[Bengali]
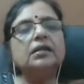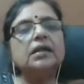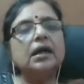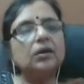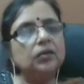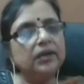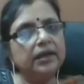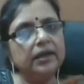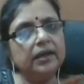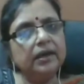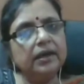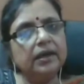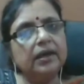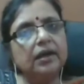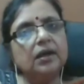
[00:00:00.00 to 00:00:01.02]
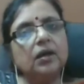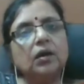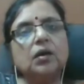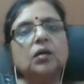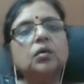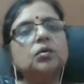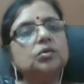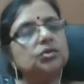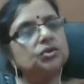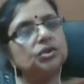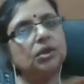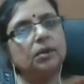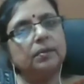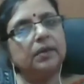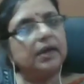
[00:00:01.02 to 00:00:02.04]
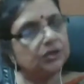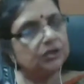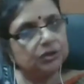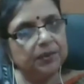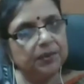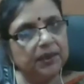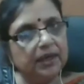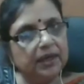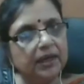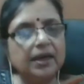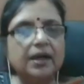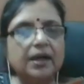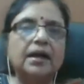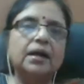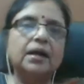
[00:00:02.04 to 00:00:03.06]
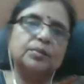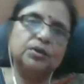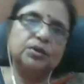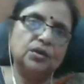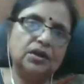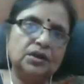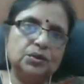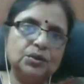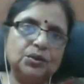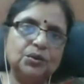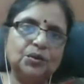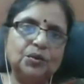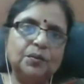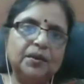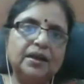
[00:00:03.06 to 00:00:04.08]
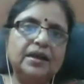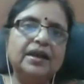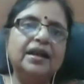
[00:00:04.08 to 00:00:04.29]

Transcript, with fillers: তাহলে উৎসব আসবে আপনিও আনন্দ করবেন